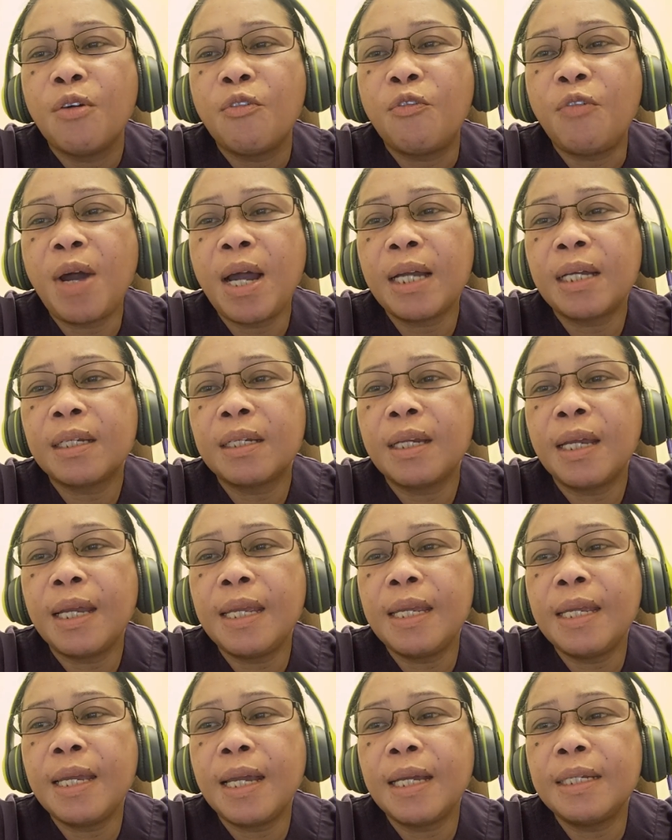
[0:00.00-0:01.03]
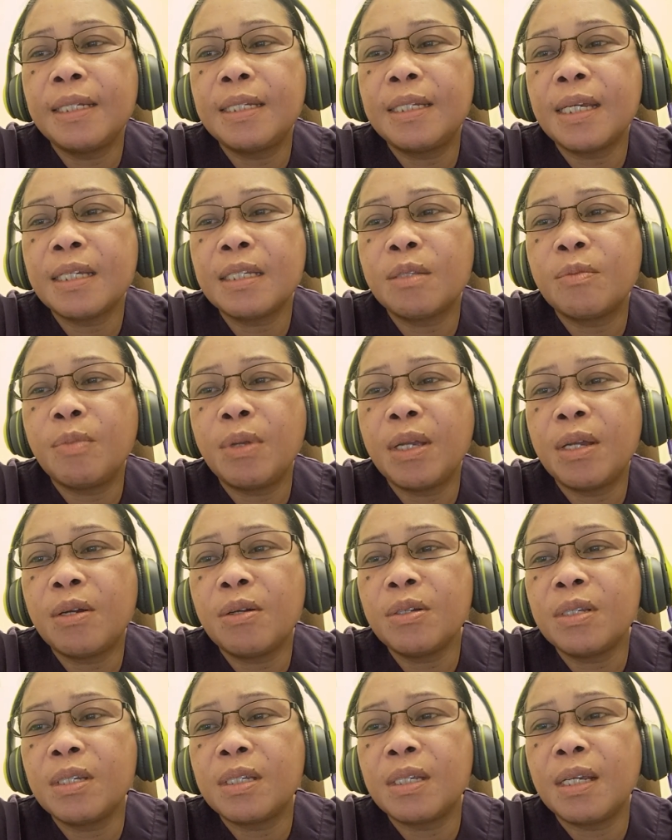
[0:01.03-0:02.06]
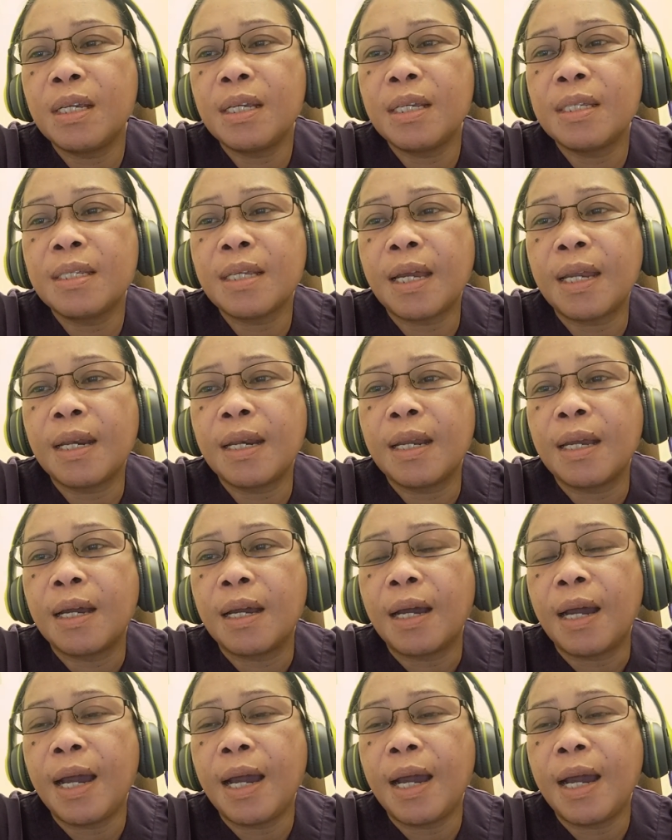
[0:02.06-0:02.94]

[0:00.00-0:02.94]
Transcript: fact na iyan just because she is an